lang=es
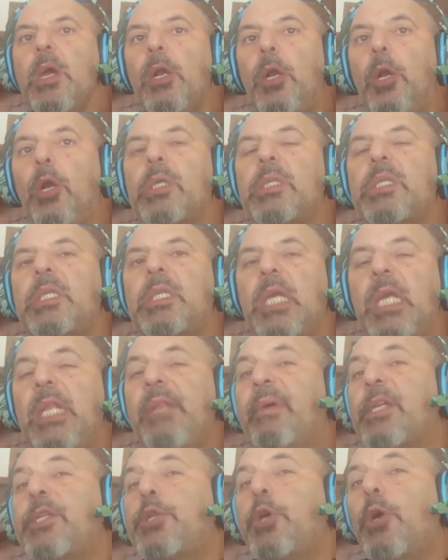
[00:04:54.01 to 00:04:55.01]
Los
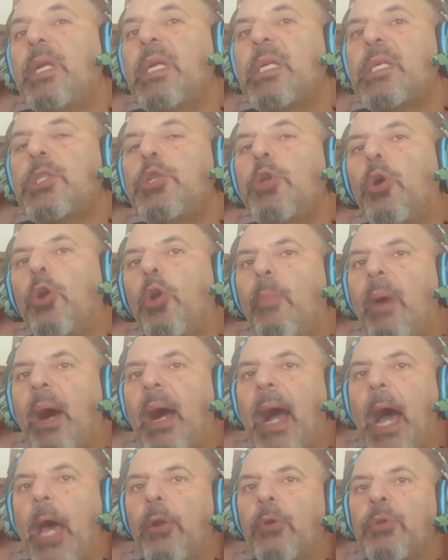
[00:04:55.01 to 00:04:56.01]
invasores no lo
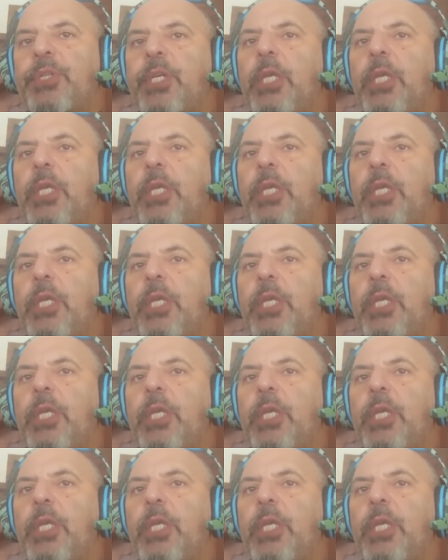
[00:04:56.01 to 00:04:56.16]
bajaron,